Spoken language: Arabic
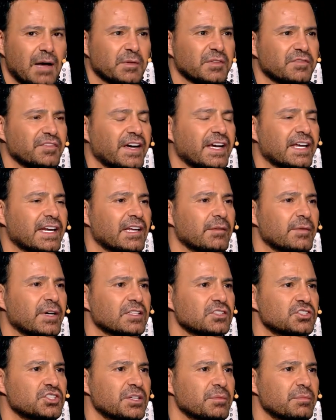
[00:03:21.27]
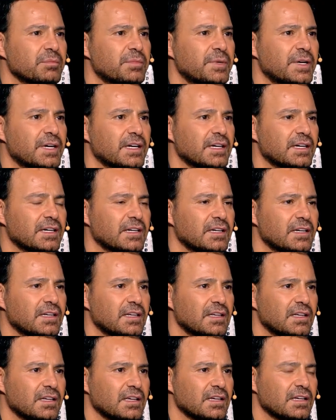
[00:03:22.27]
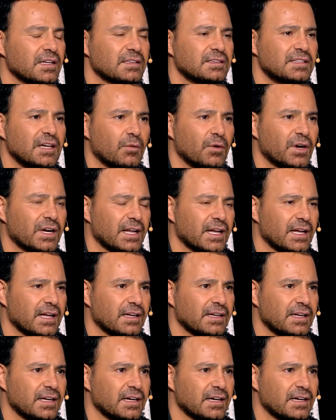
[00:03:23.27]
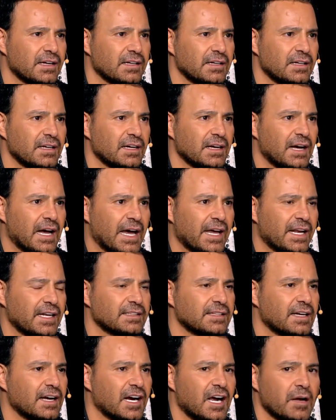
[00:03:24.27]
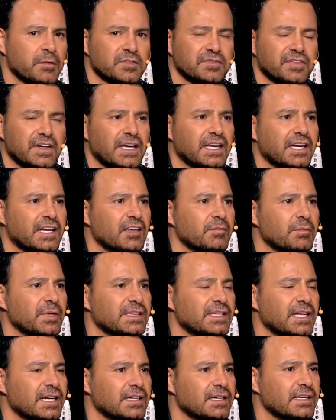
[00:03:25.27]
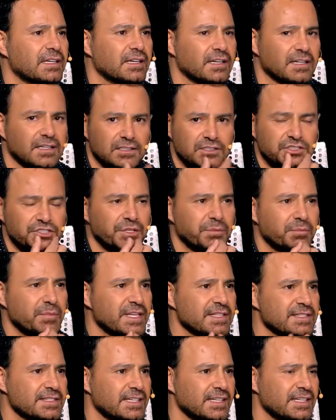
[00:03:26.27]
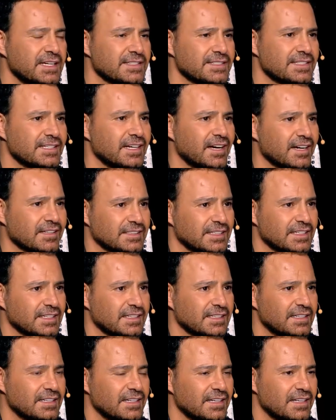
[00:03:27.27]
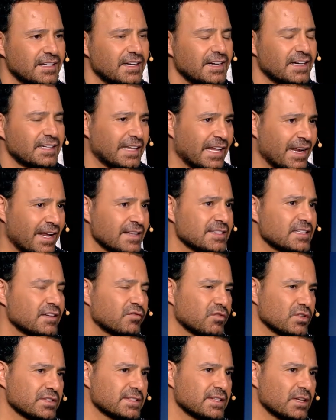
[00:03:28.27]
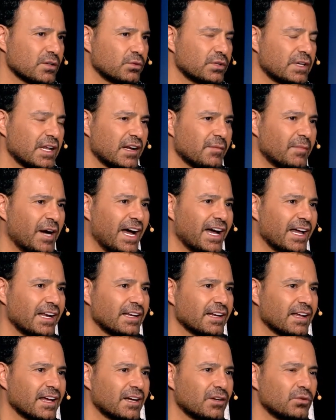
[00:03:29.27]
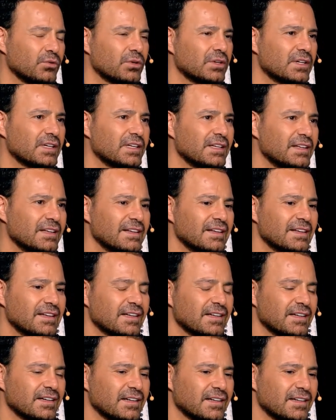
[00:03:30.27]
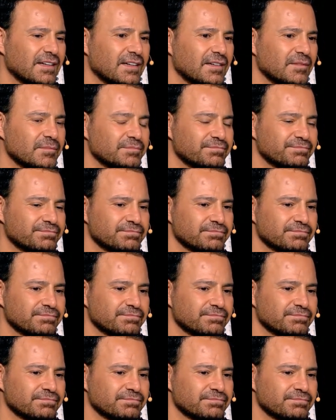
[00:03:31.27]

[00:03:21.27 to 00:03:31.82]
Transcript: عم تفكر كيف بدك تجيب الدواء لعائلتك عم تفكر كيف بدك تجيب بنزين لسيارتك للأسف وصلونا لمحل خلوك آه